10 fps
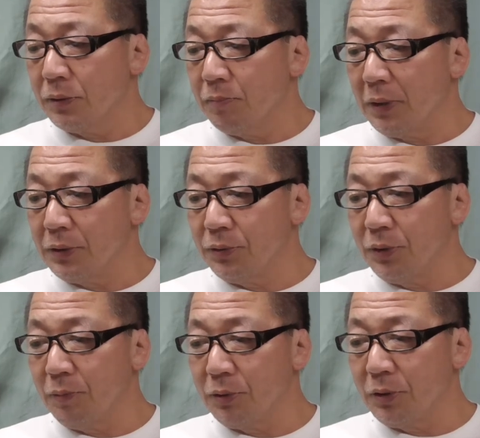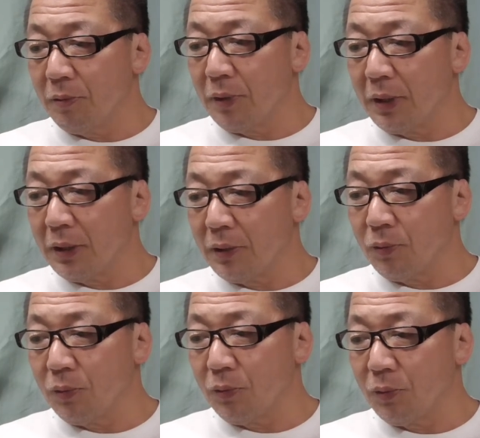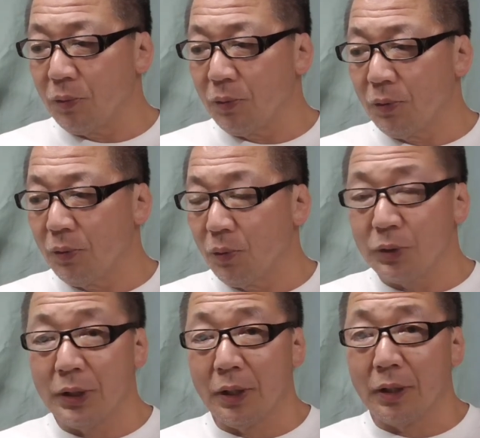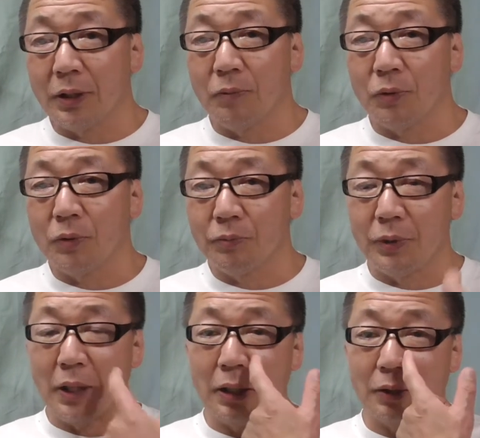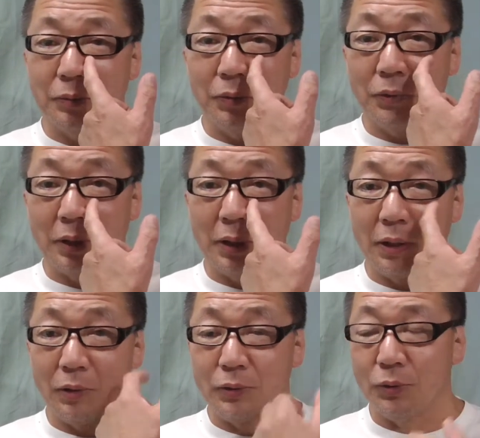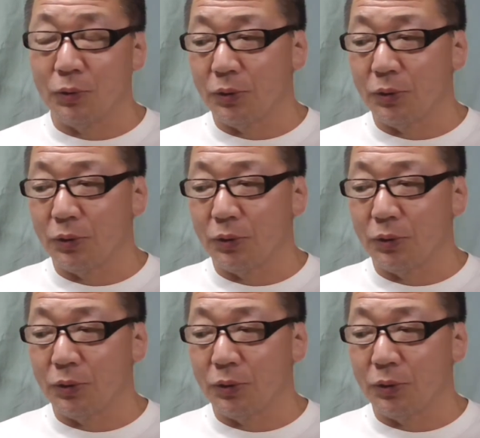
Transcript: まあ10年もすればあの教え方も大学病院かなんかのそう